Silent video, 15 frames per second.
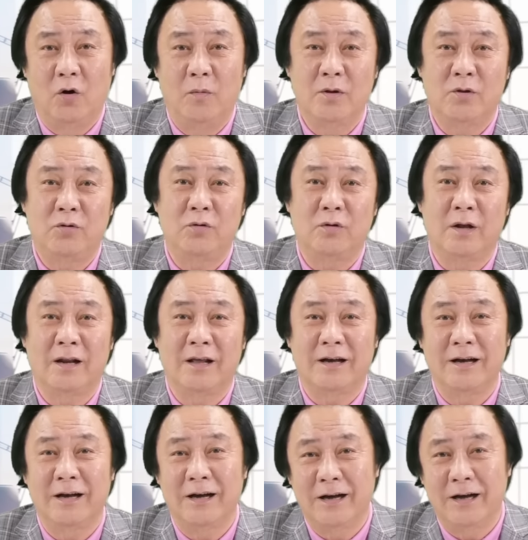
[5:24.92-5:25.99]
我们去了那
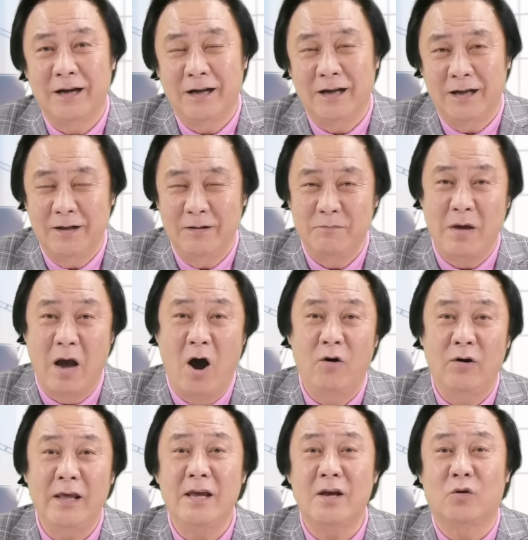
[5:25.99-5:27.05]
个
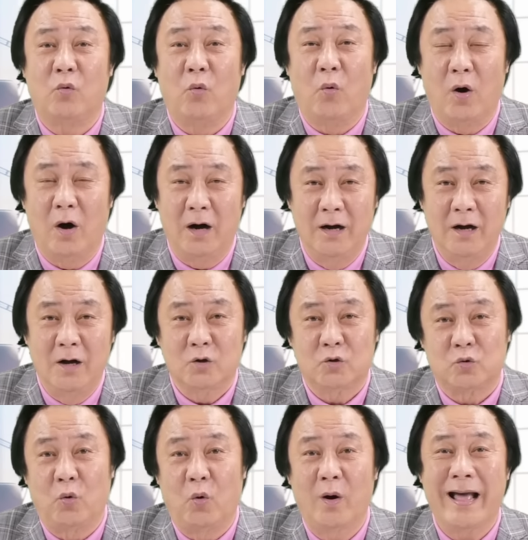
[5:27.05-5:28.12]
苗栗国
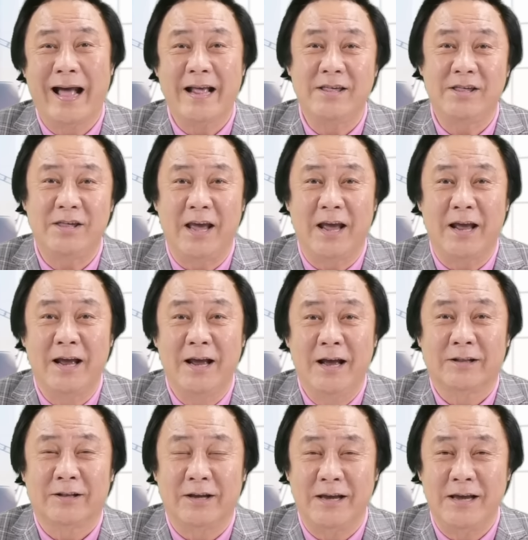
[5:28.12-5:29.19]
卓兰县
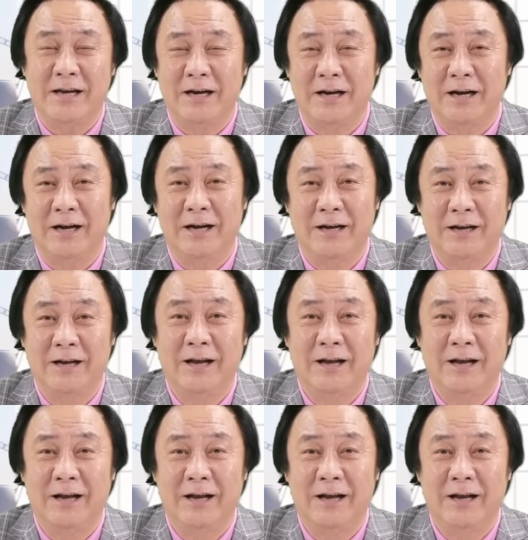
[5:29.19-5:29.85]
的一个